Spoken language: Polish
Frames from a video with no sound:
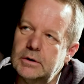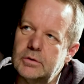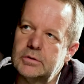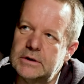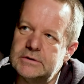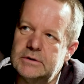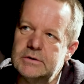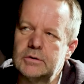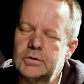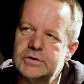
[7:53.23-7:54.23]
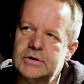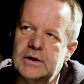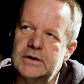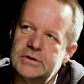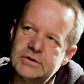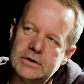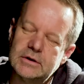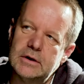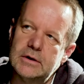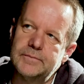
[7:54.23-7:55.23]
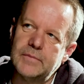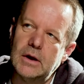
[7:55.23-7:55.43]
konotacji historycznych, ale też takiej